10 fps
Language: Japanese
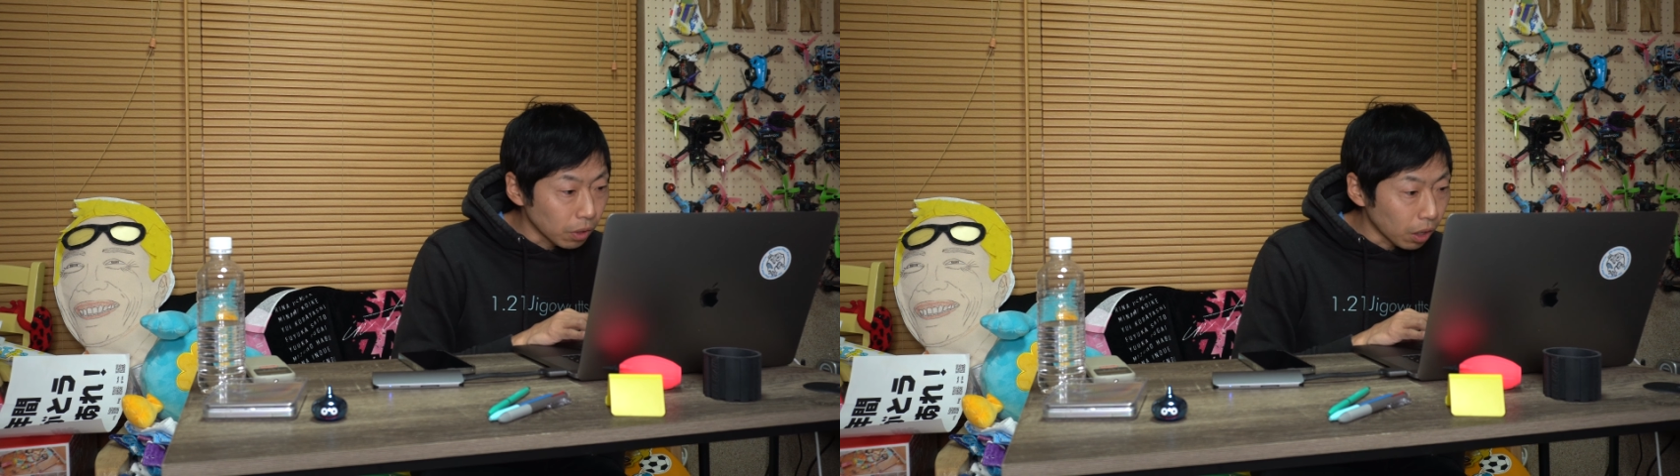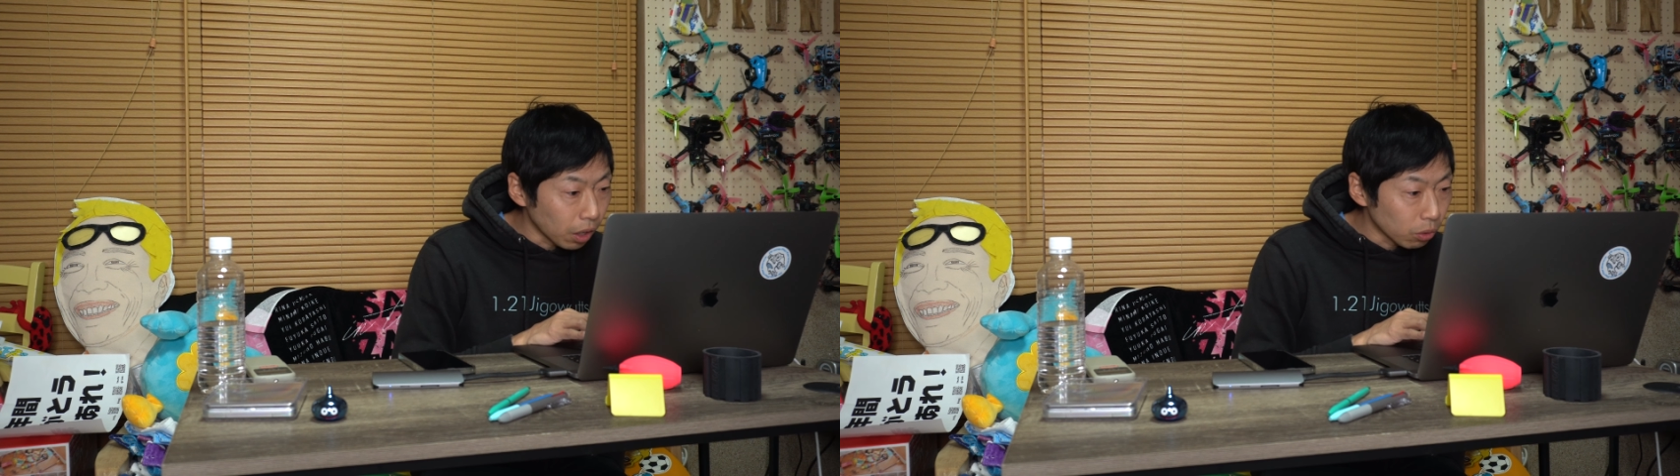
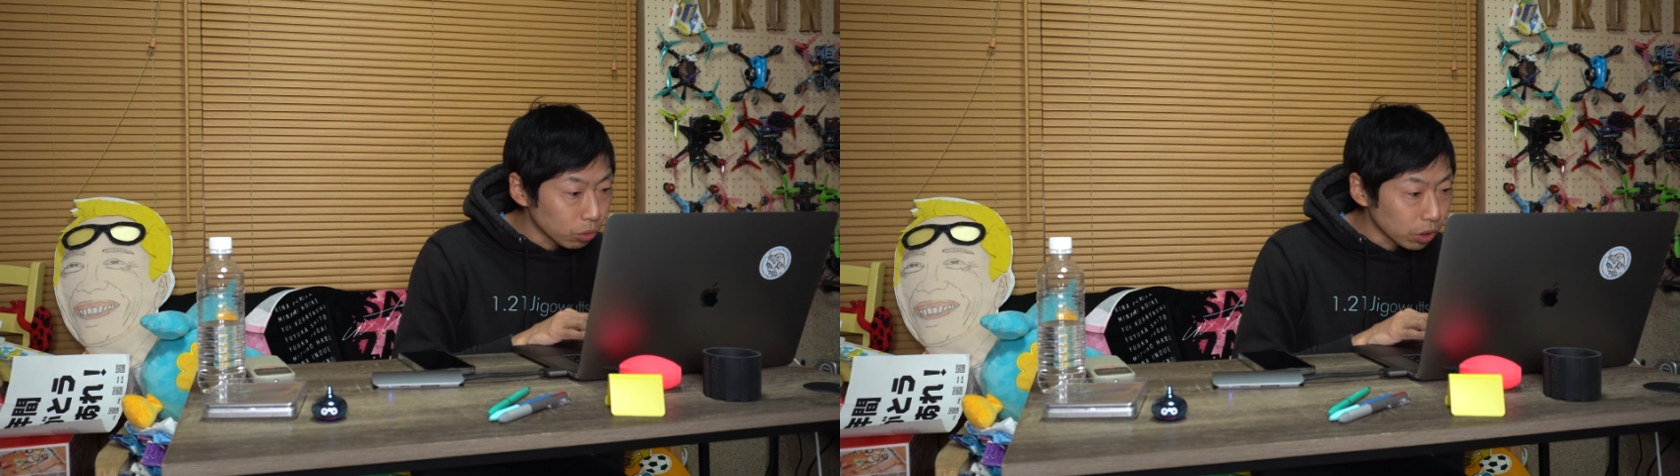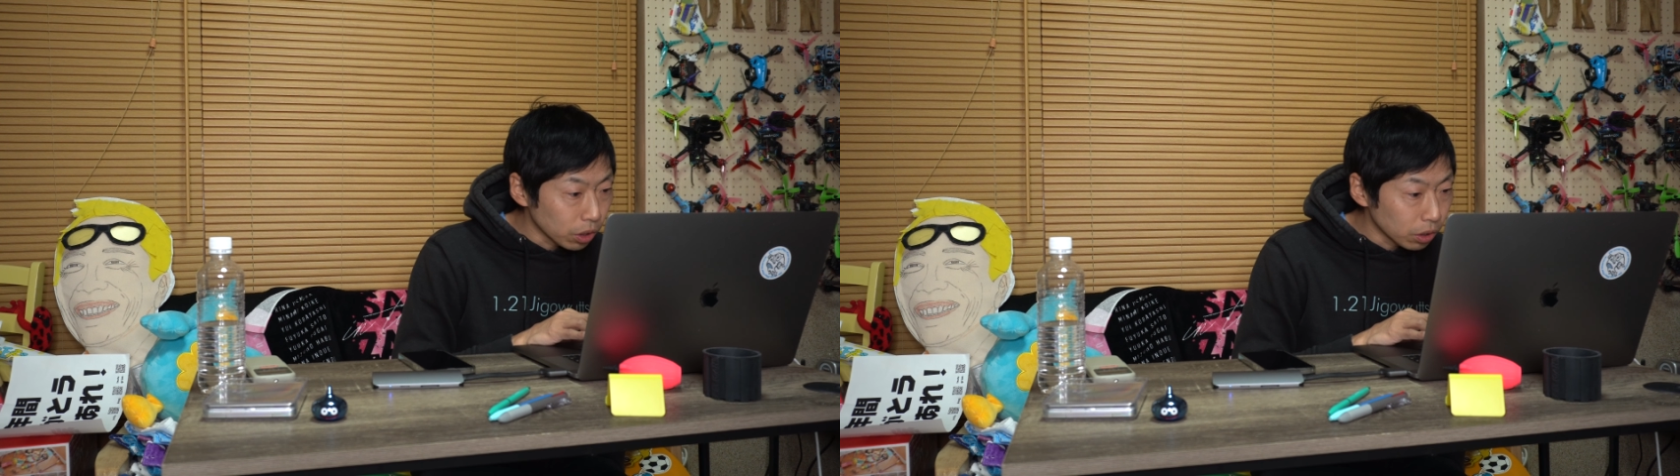ああ、
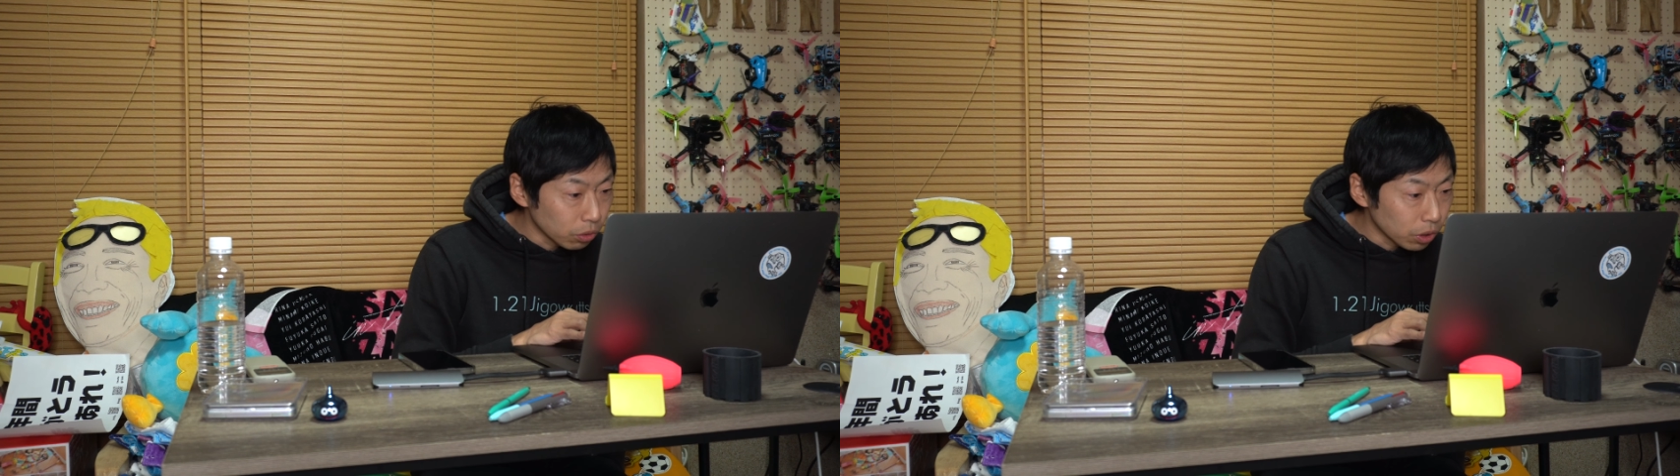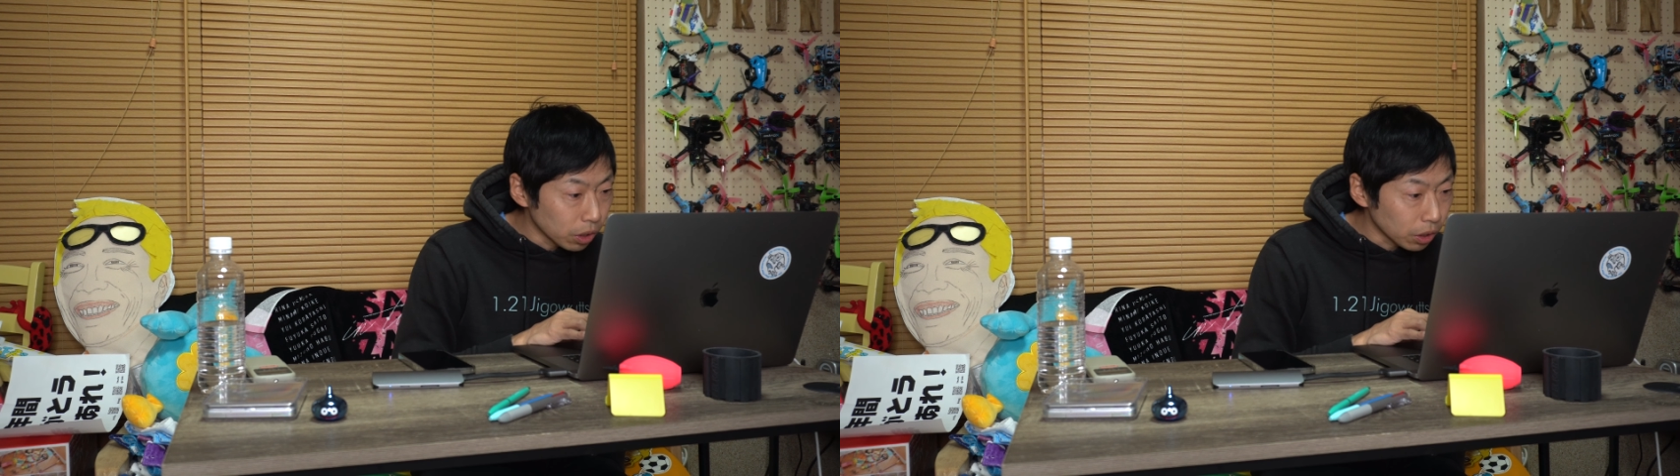これは
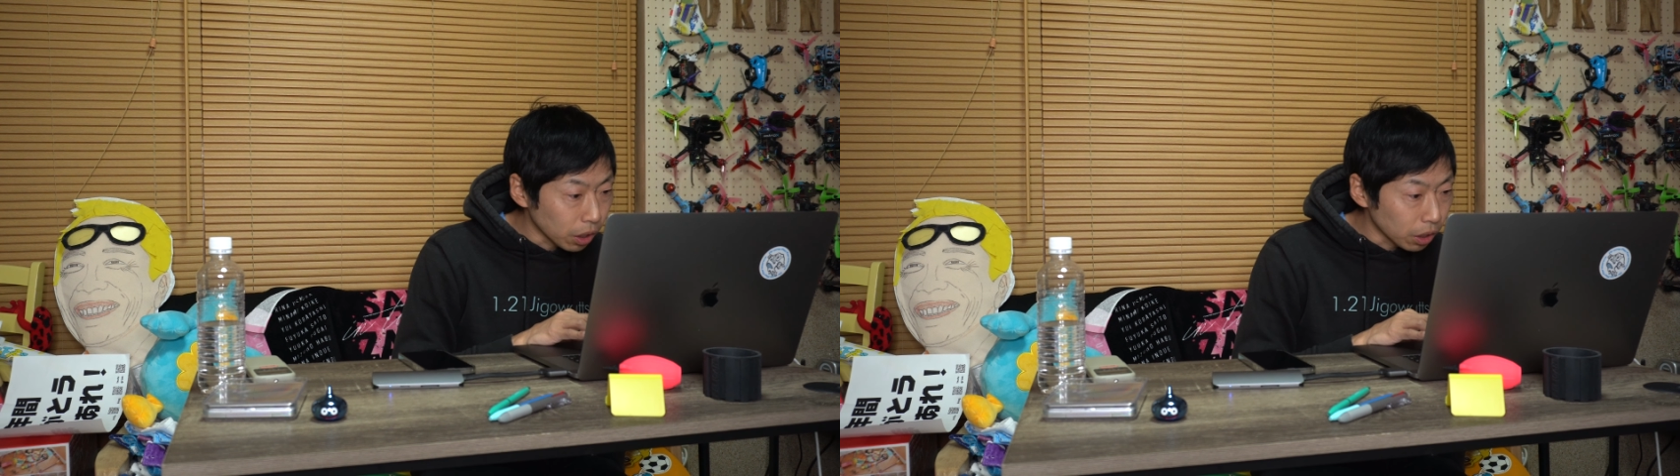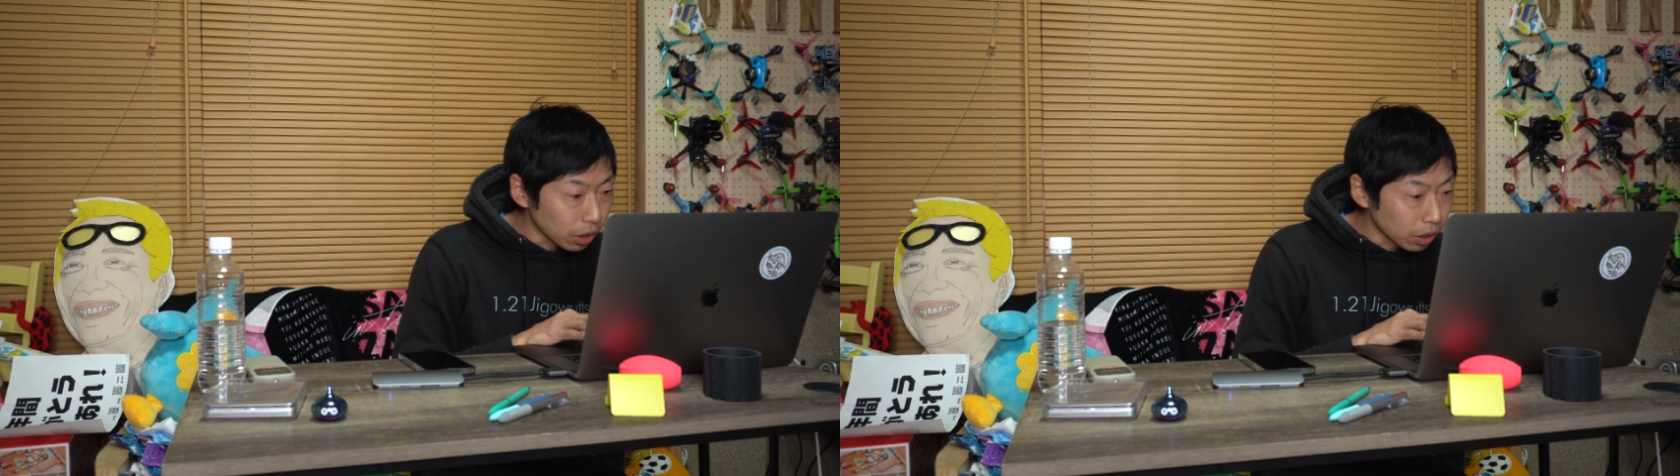入れなきゃ
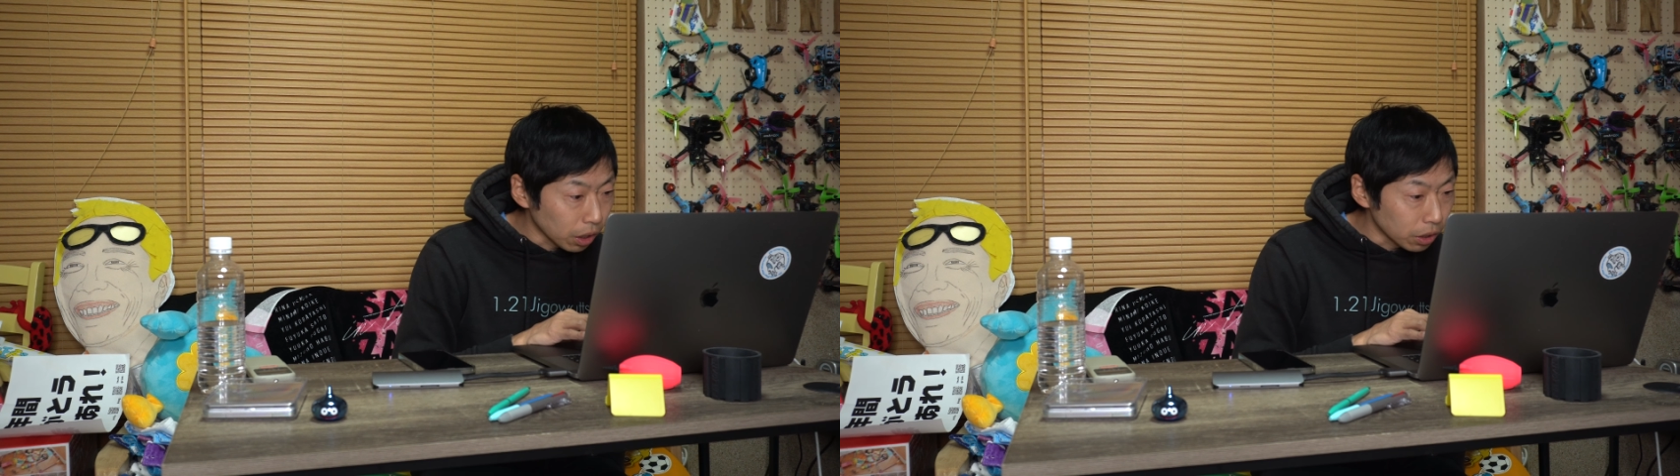いけな